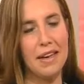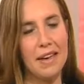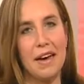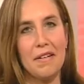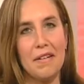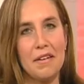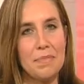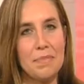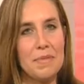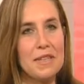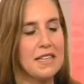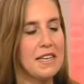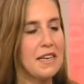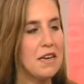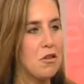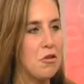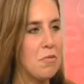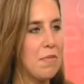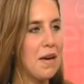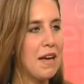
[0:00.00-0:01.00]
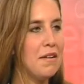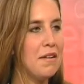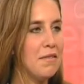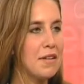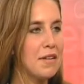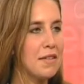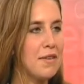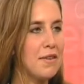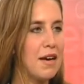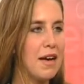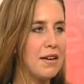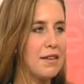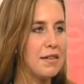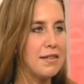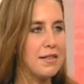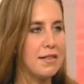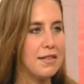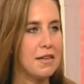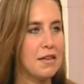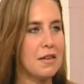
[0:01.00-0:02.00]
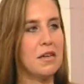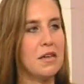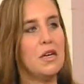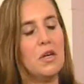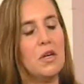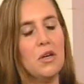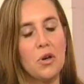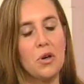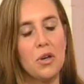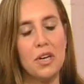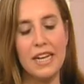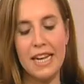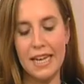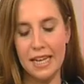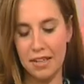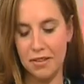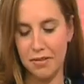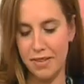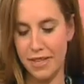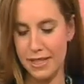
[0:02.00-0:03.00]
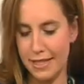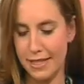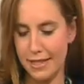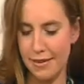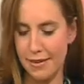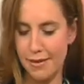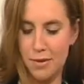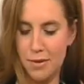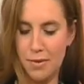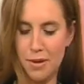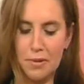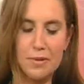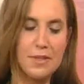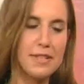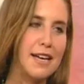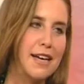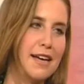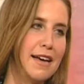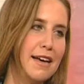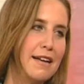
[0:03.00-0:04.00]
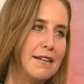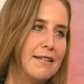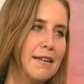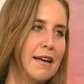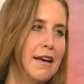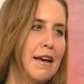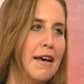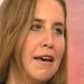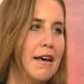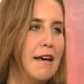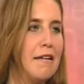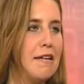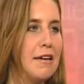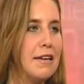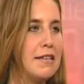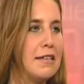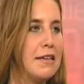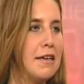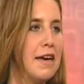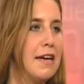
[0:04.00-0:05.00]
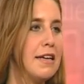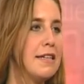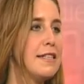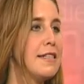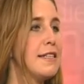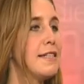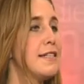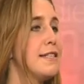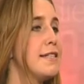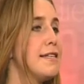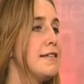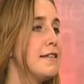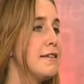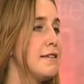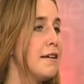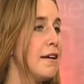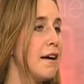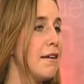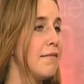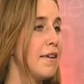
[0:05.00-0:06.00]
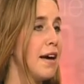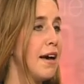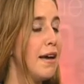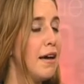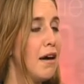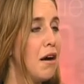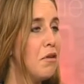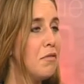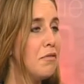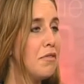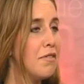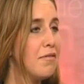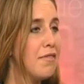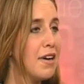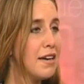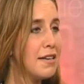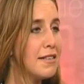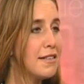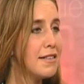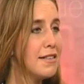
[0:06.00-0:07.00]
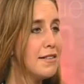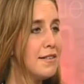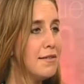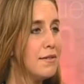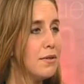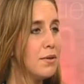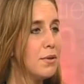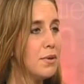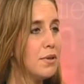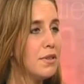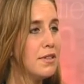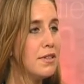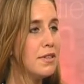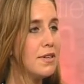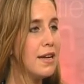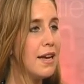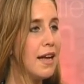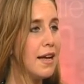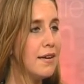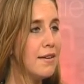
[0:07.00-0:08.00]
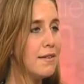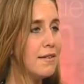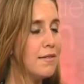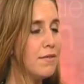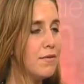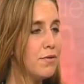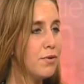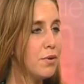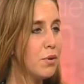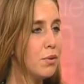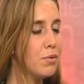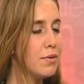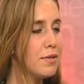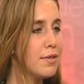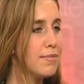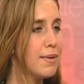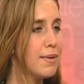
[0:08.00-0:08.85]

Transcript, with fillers: ja, ich bin sehr gespannt, was wir alles äh, noch nicht wissen über unser Land. Eric T. Hansen, Sie sind in Hawaii aufgewachsen und landeten vor rund